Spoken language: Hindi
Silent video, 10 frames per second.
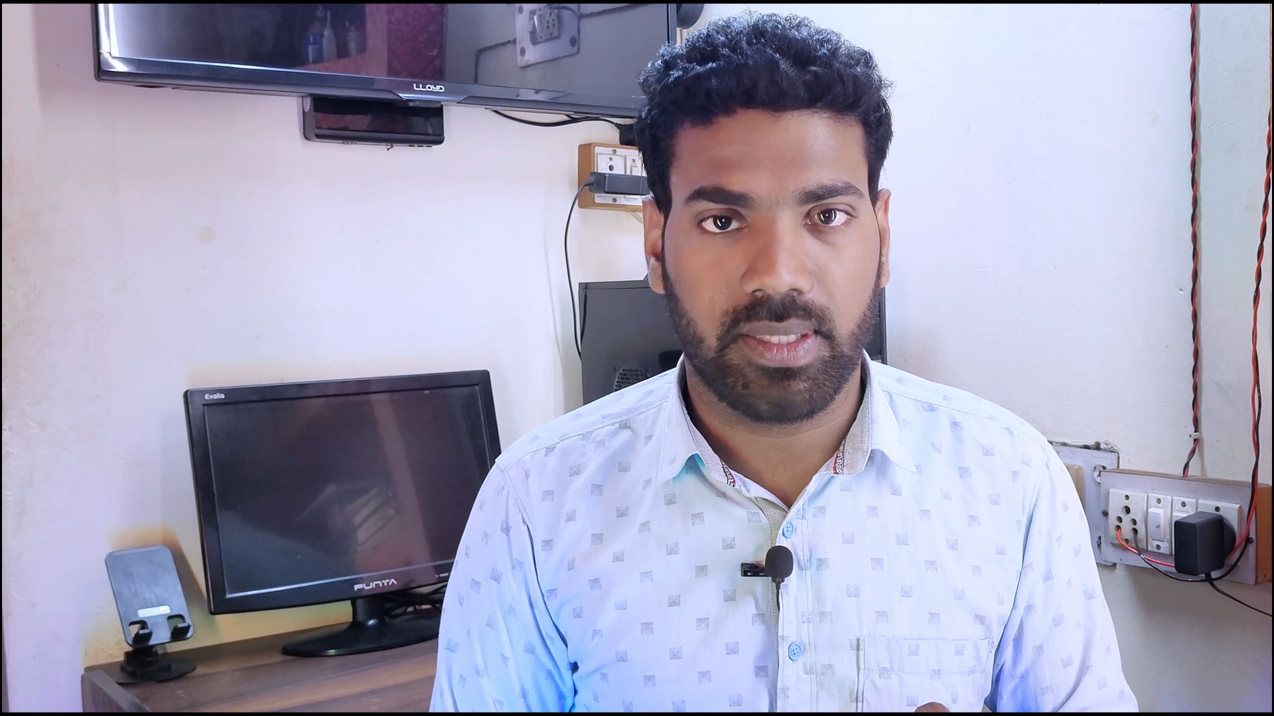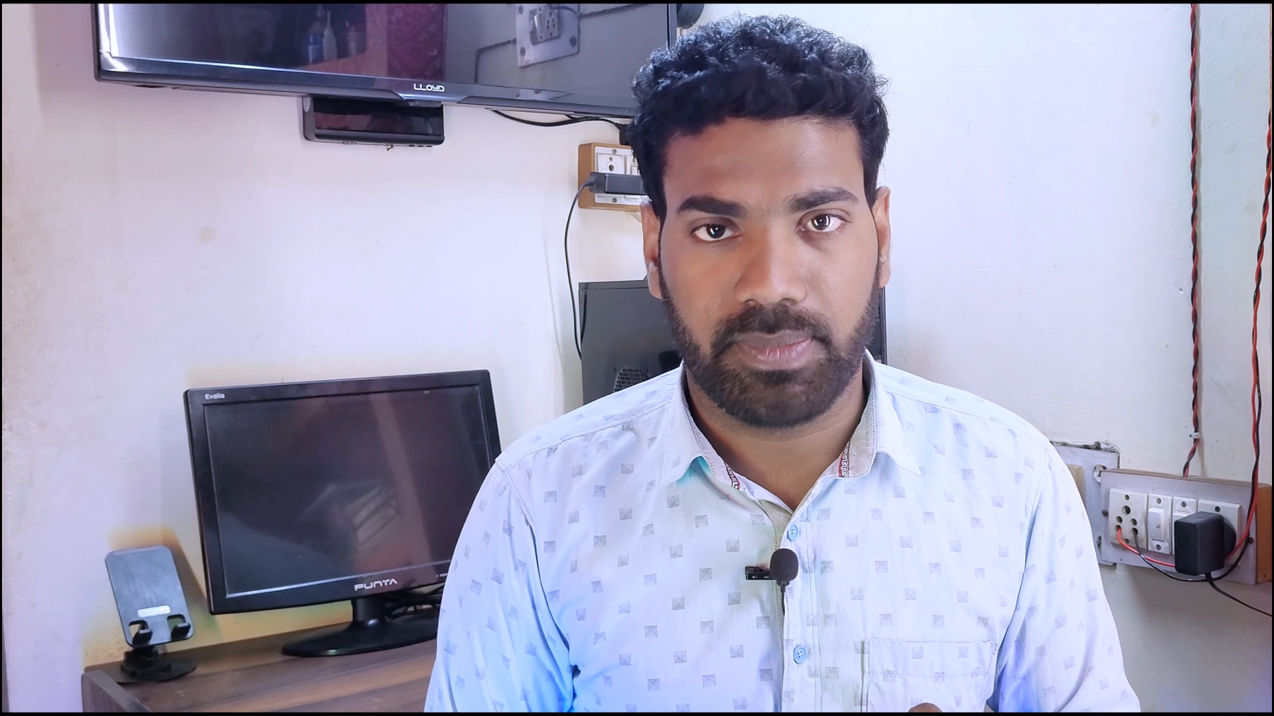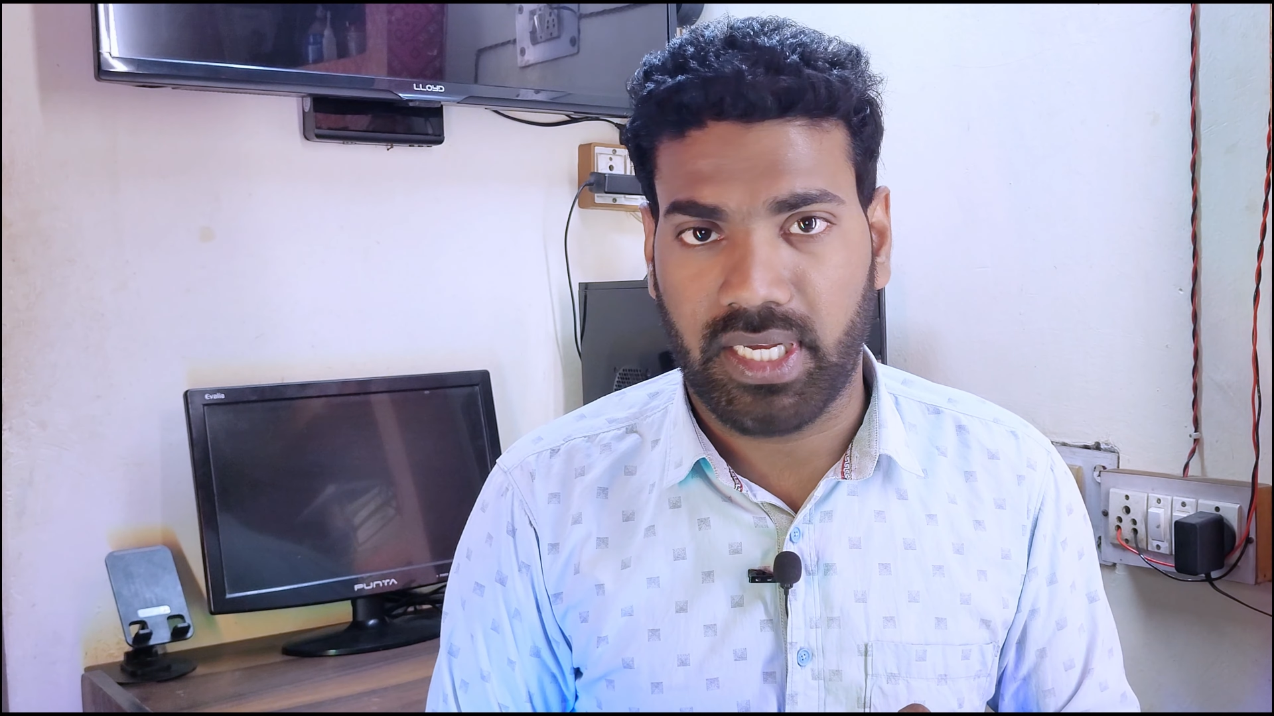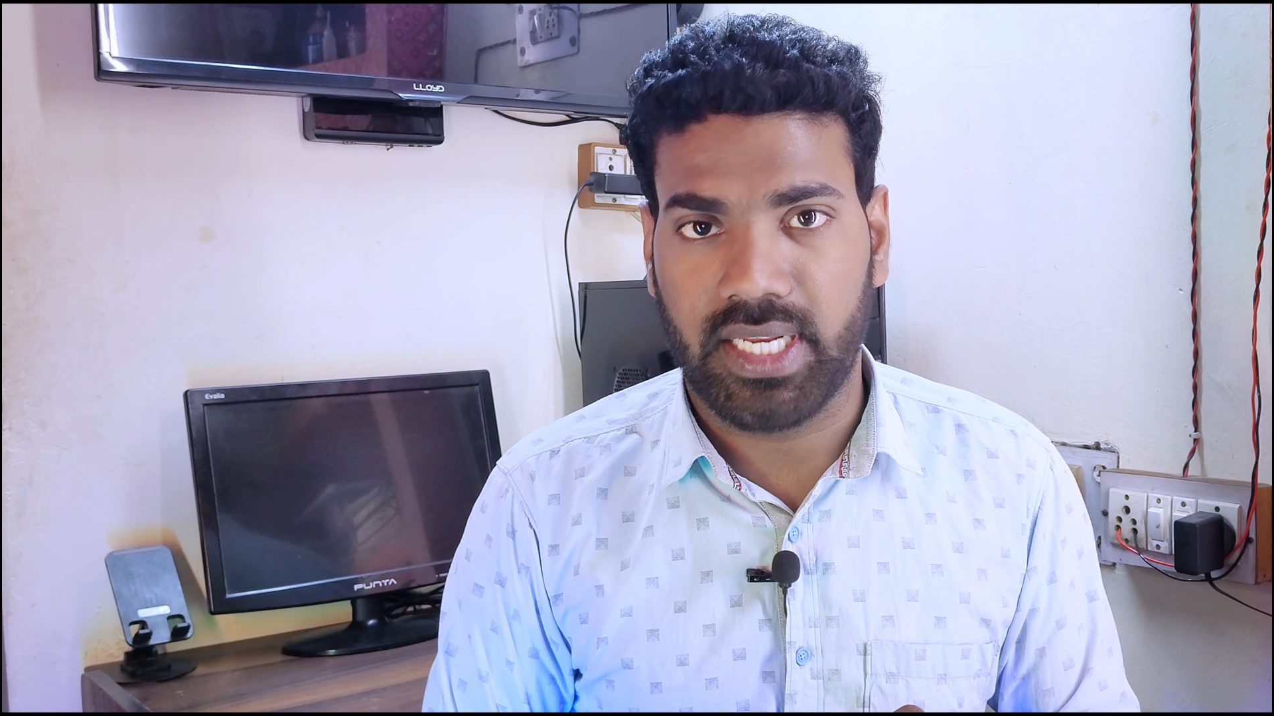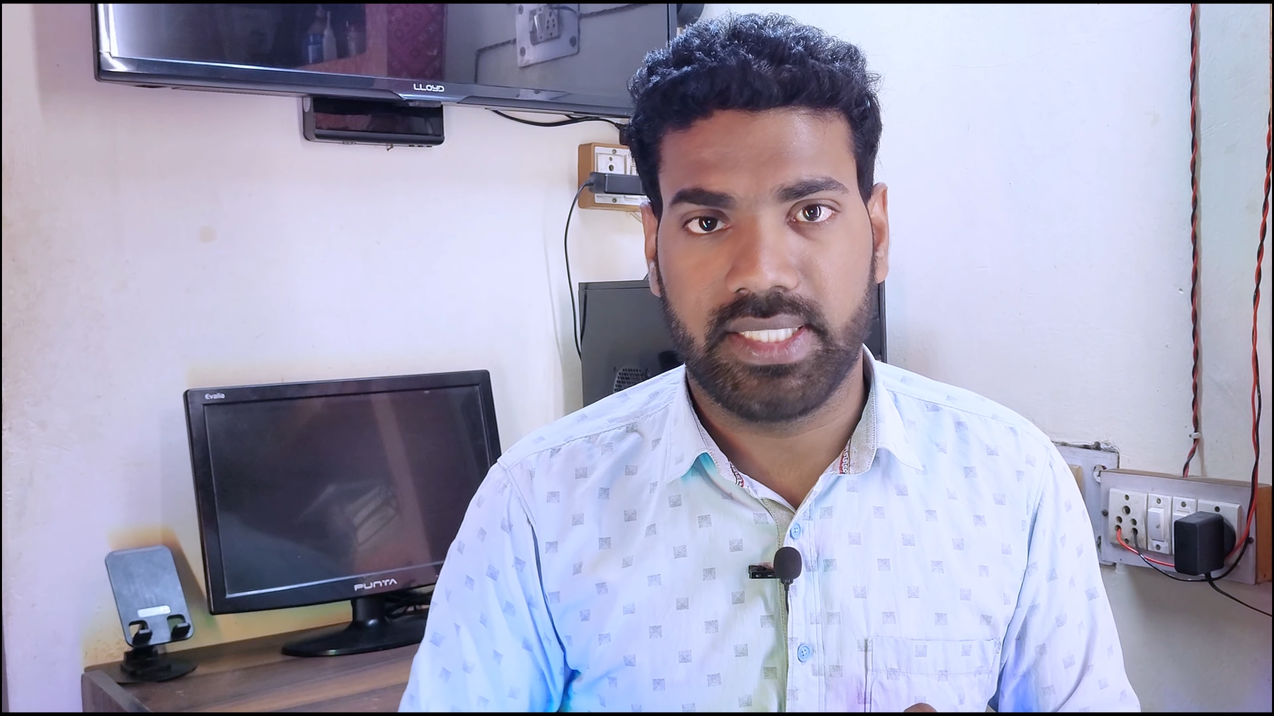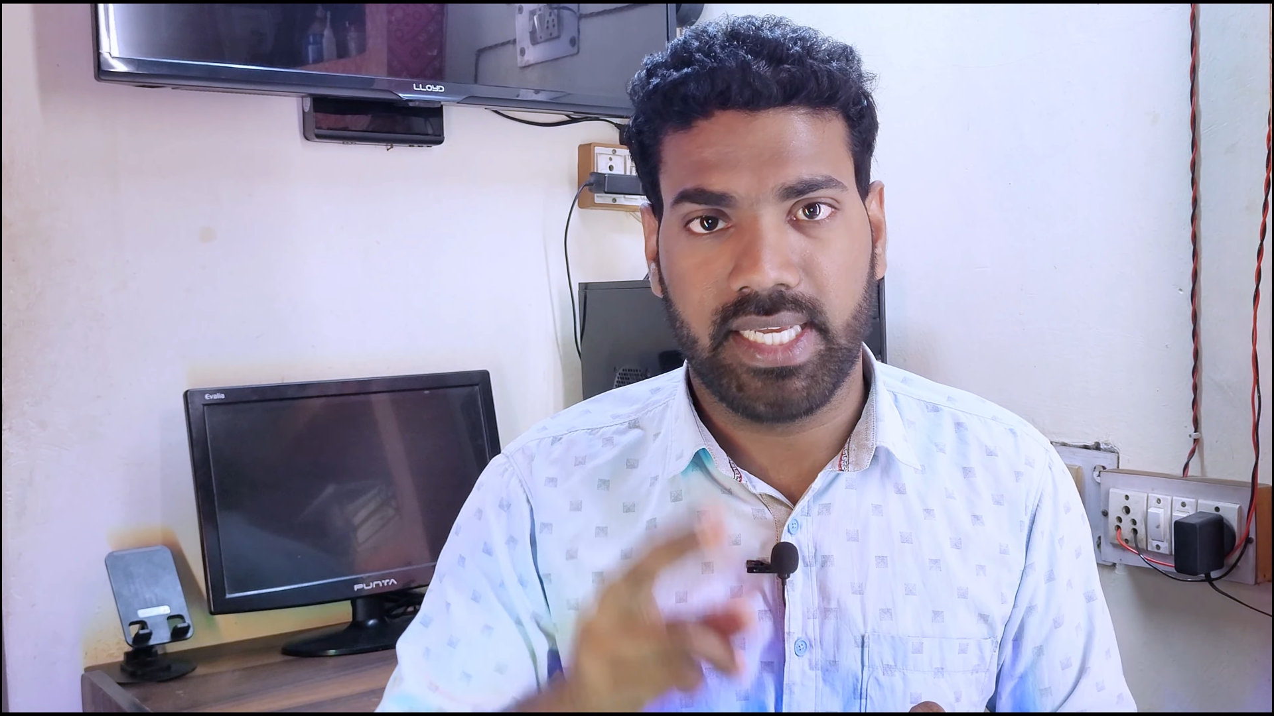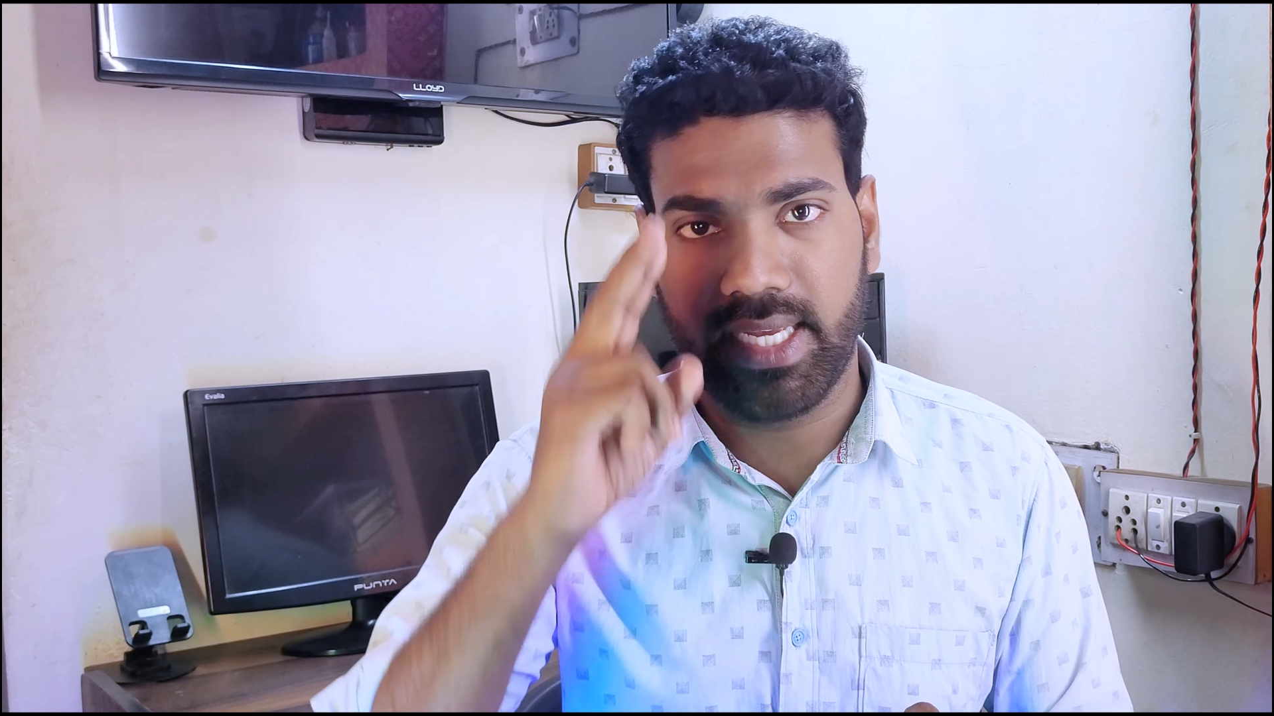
तब तक ले जय